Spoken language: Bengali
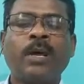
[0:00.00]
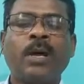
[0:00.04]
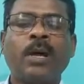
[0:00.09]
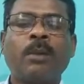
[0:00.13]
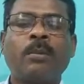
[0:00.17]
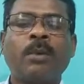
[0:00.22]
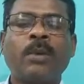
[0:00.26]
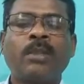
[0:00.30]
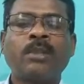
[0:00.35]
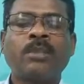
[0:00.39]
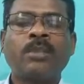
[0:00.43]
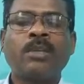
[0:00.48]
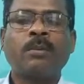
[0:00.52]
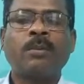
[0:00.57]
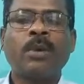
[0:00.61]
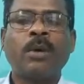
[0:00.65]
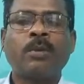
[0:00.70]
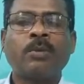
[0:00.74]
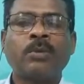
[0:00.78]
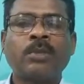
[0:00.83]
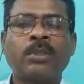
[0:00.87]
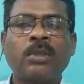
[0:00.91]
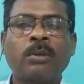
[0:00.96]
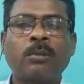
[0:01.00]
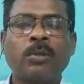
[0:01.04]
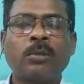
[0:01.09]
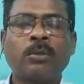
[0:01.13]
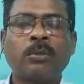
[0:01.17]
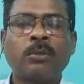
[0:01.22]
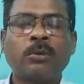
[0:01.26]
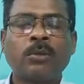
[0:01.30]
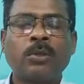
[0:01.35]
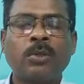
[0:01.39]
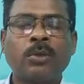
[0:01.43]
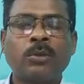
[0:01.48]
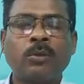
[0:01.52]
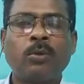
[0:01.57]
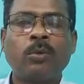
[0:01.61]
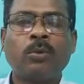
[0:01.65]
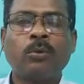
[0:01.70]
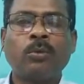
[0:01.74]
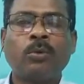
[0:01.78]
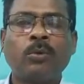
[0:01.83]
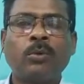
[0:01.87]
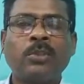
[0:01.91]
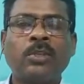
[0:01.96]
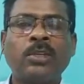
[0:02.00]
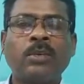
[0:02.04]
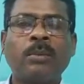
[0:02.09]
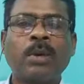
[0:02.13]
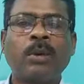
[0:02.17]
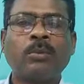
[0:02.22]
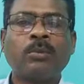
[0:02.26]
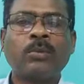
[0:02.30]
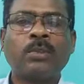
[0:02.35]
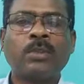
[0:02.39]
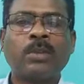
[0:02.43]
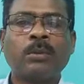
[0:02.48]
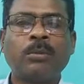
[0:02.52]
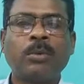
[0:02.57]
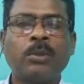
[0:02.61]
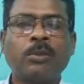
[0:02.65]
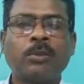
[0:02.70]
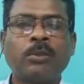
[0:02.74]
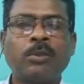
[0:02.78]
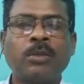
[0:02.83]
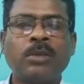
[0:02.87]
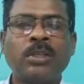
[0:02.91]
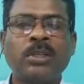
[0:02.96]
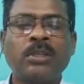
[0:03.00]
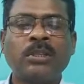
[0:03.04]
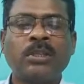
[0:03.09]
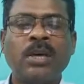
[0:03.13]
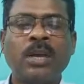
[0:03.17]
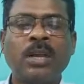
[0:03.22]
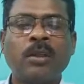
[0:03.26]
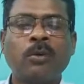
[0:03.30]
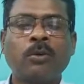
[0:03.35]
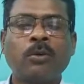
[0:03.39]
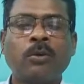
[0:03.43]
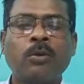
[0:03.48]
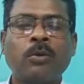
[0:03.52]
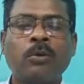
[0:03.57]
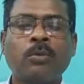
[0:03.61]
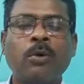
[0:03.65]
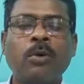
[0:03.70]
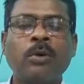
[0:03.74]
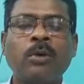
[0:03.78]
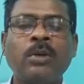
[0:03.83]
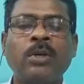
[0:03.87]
আমরা যে ব্যবস্থাপত্রটি করব যে ব্যবস্থাপত্র নির্ধারণ করব